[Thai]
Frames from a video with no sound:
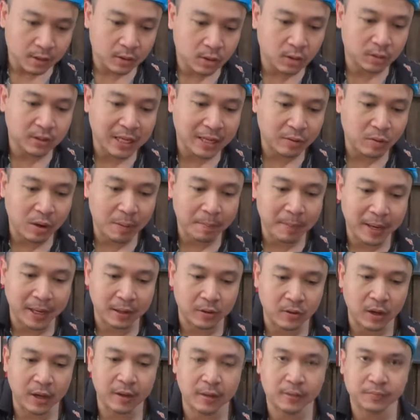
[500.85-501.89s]
ต้องตัดความเผ็ด
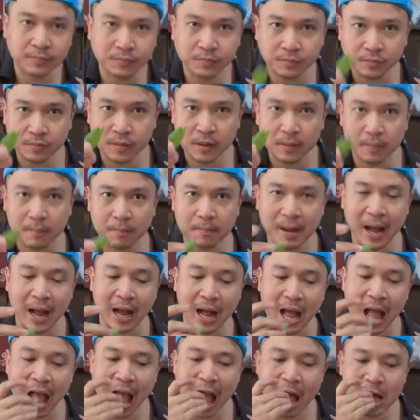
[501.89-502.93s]
ด้วยผัก
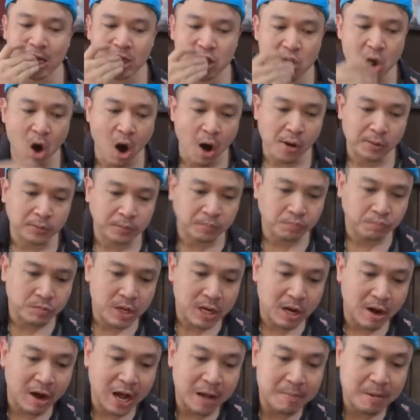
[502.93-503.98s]

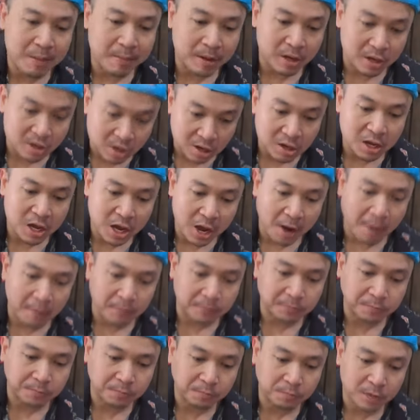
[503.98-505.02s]
ที่เขาให้มาเป็นเครื่องเคียง
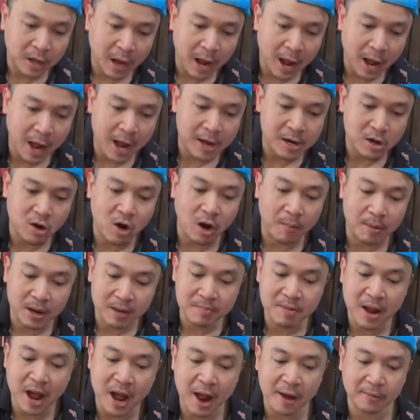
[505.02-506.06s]
นะฮะอันนี้ขอเพิ่
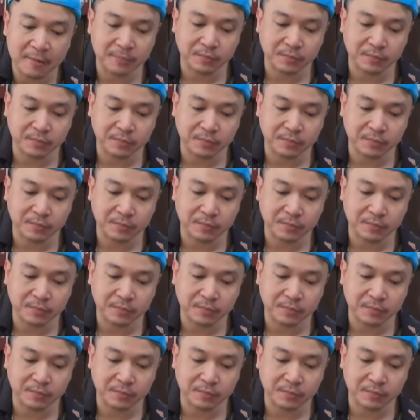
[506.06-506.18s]
มได้